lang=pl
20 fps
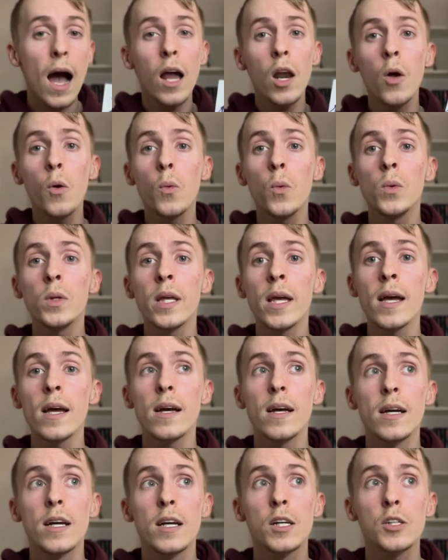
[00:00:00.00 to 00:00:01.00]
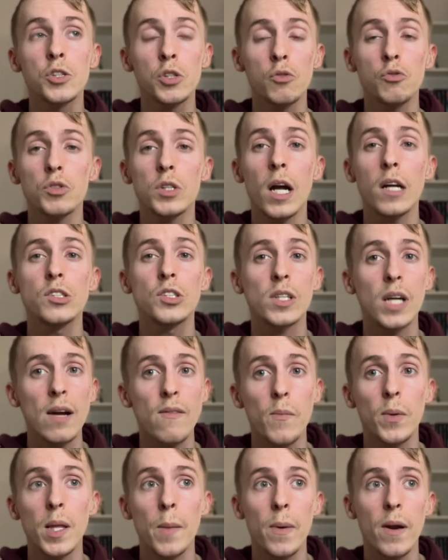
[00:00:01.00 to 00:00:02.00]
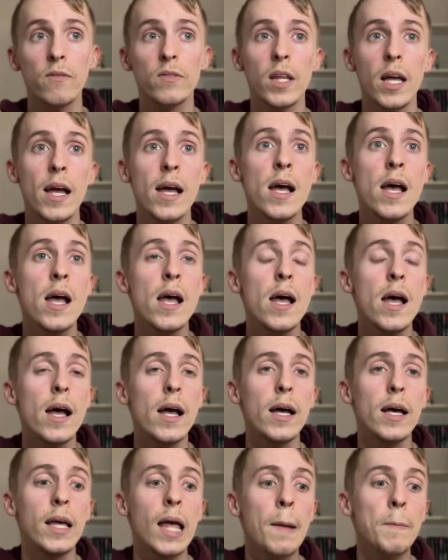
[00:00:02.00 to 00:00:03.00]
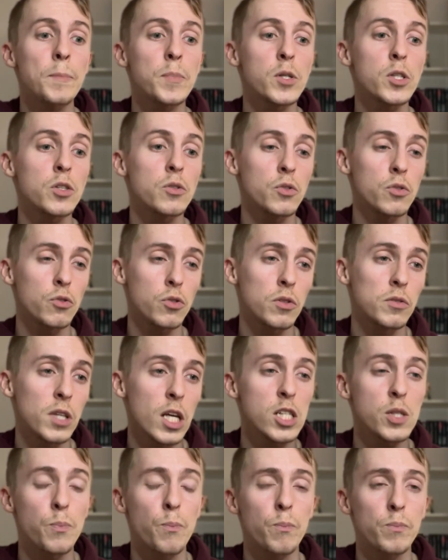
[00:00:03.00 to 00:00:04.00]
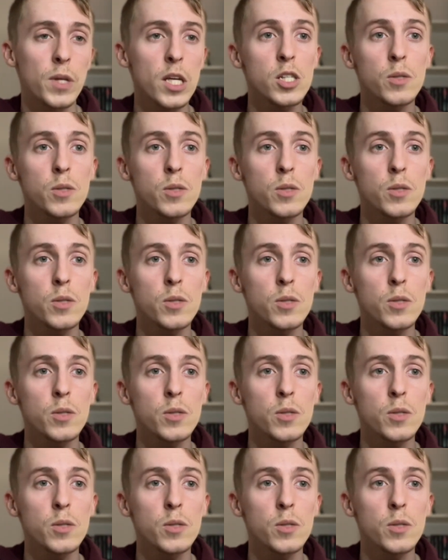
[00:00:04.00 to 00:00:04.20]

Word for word: Ale ogólnie e, książka ciekawa, bo naprawdę e, ja przez tą książkę też,